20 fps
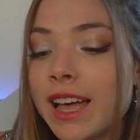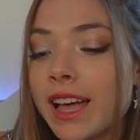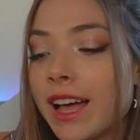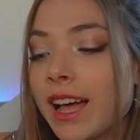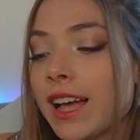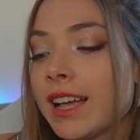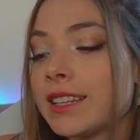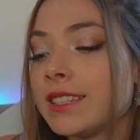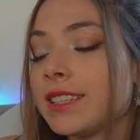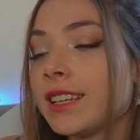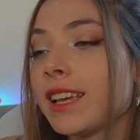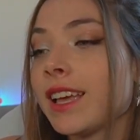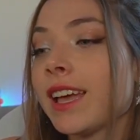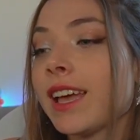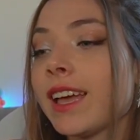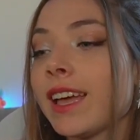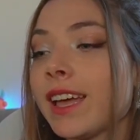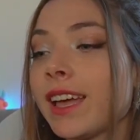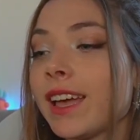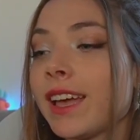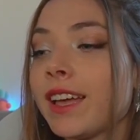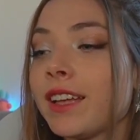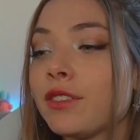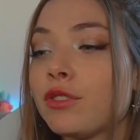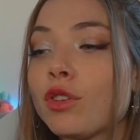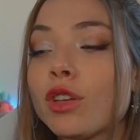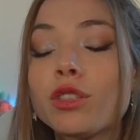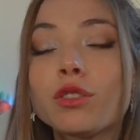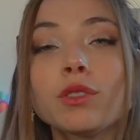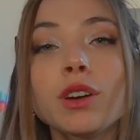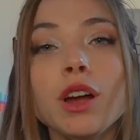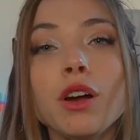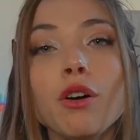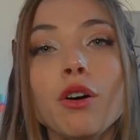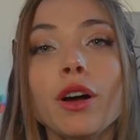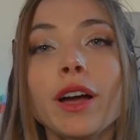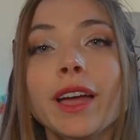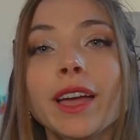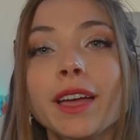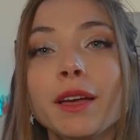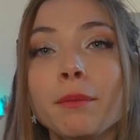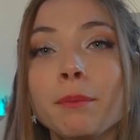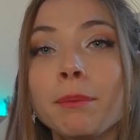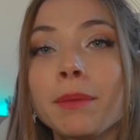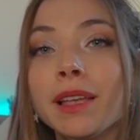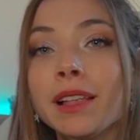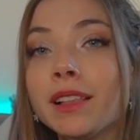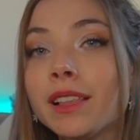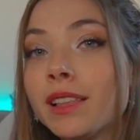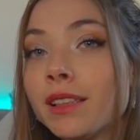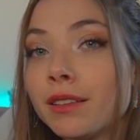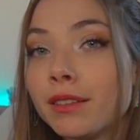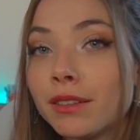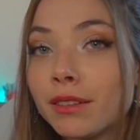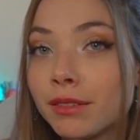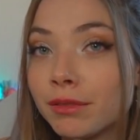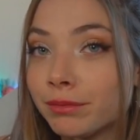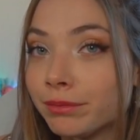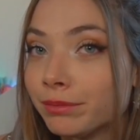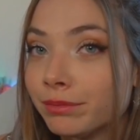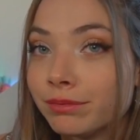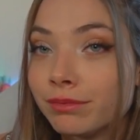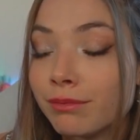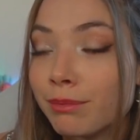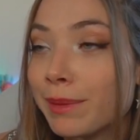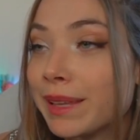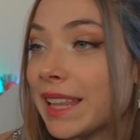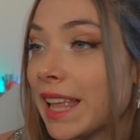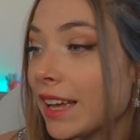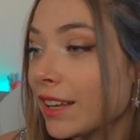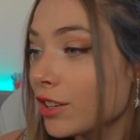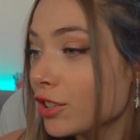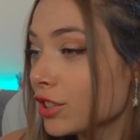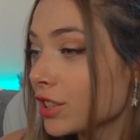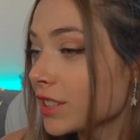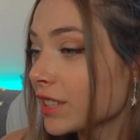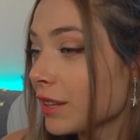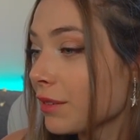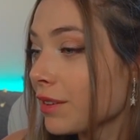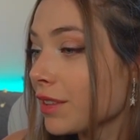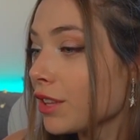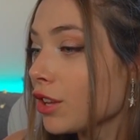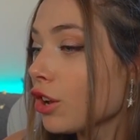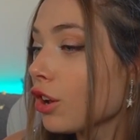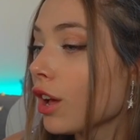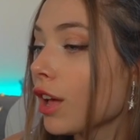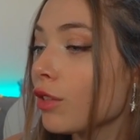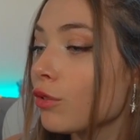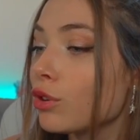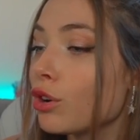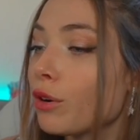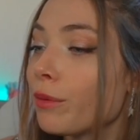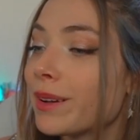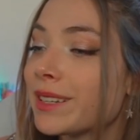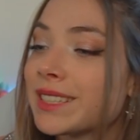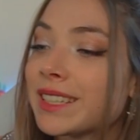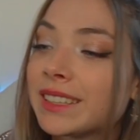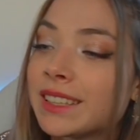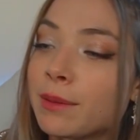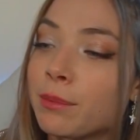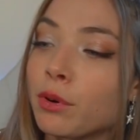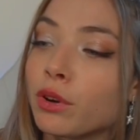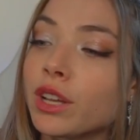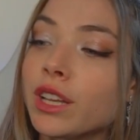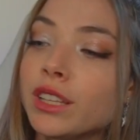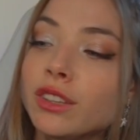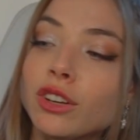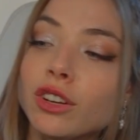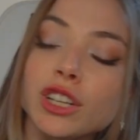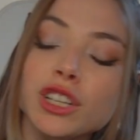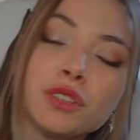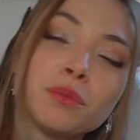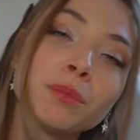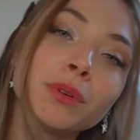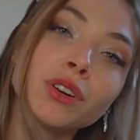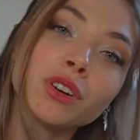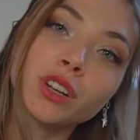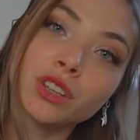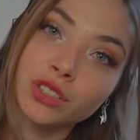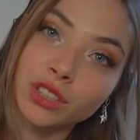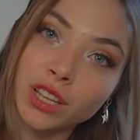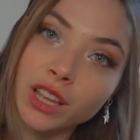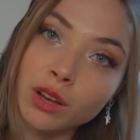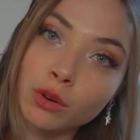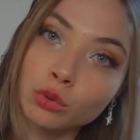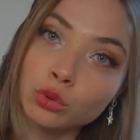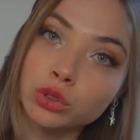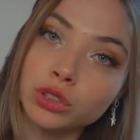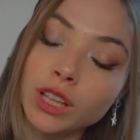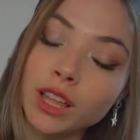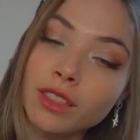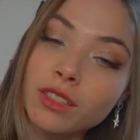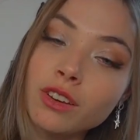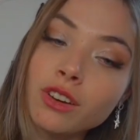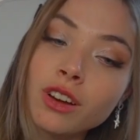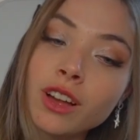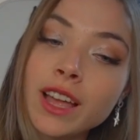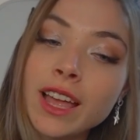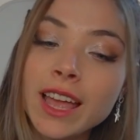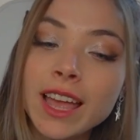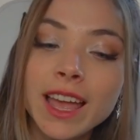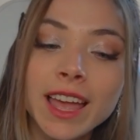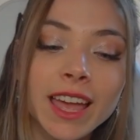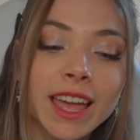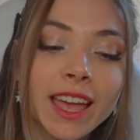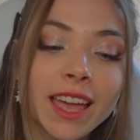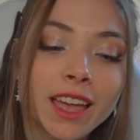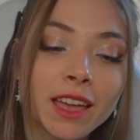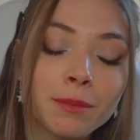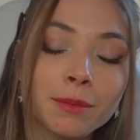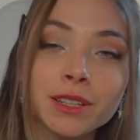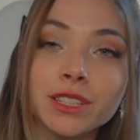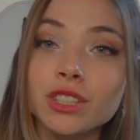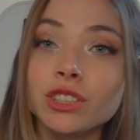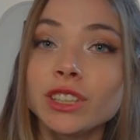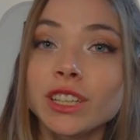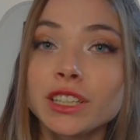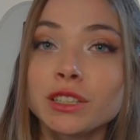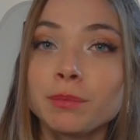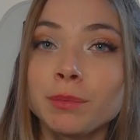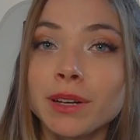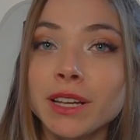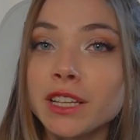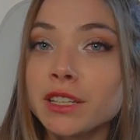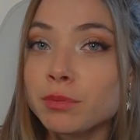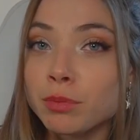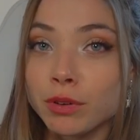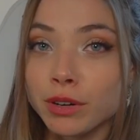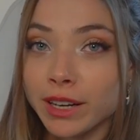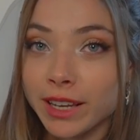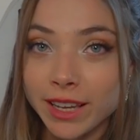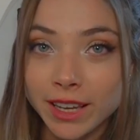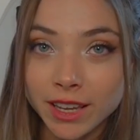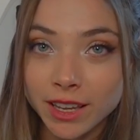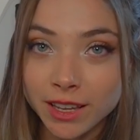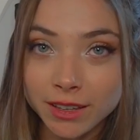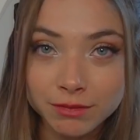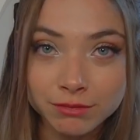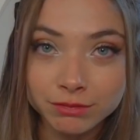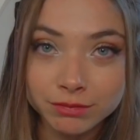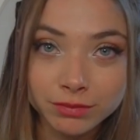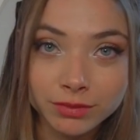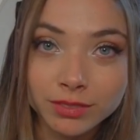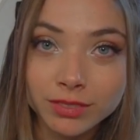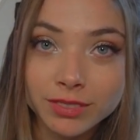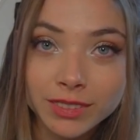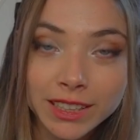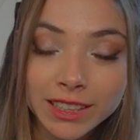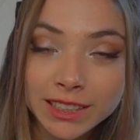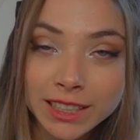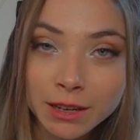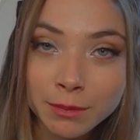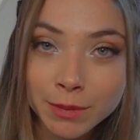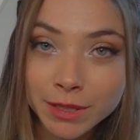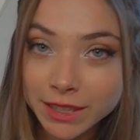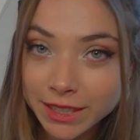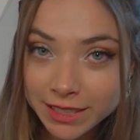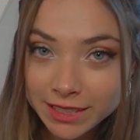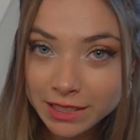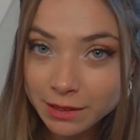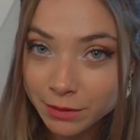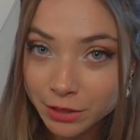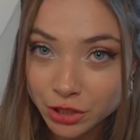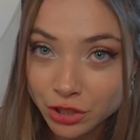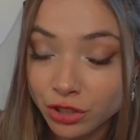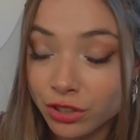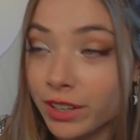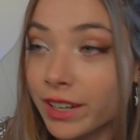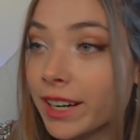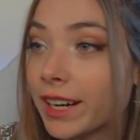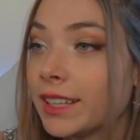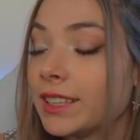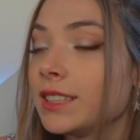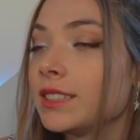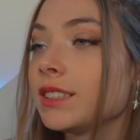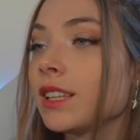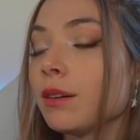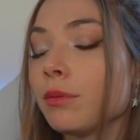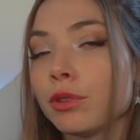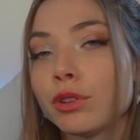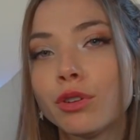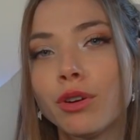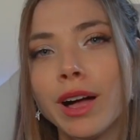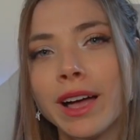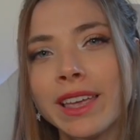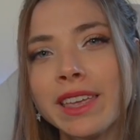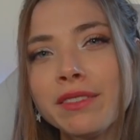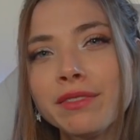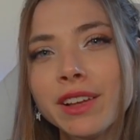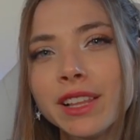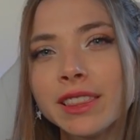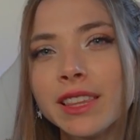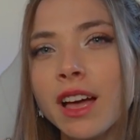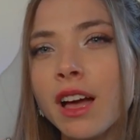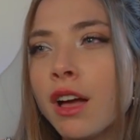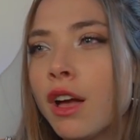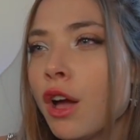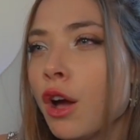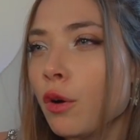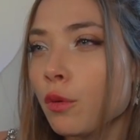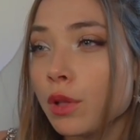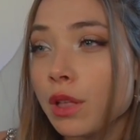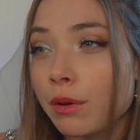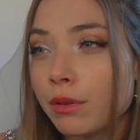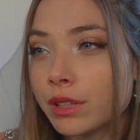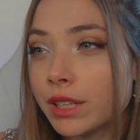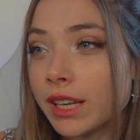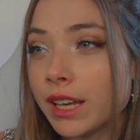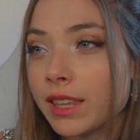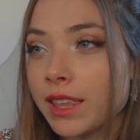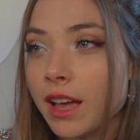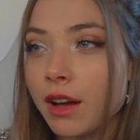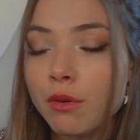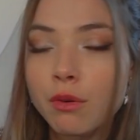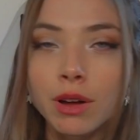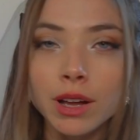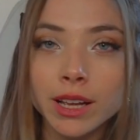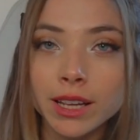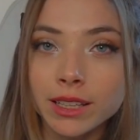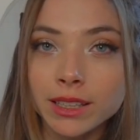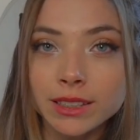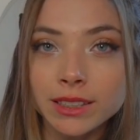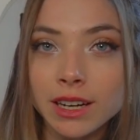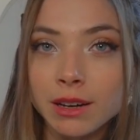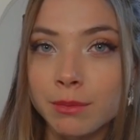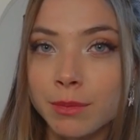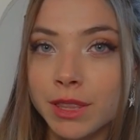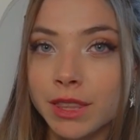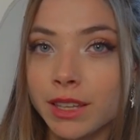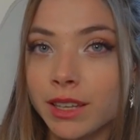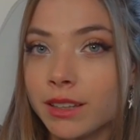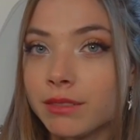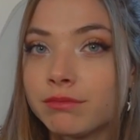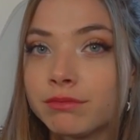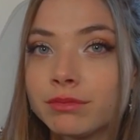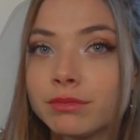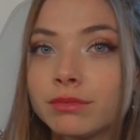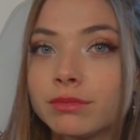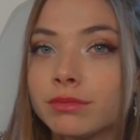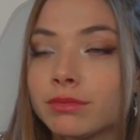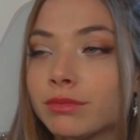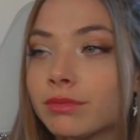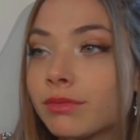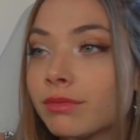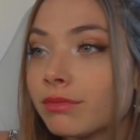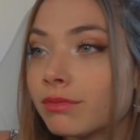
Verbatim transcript: Así que no ha durado eh, mil, mil, años este vídeo, ha durado bastante poquito, espero que os haya gustado. Eh, versión express porque mm, literalmente es la versión realista. Bueno, aquí falta una botella de agua que literalmente... Mm,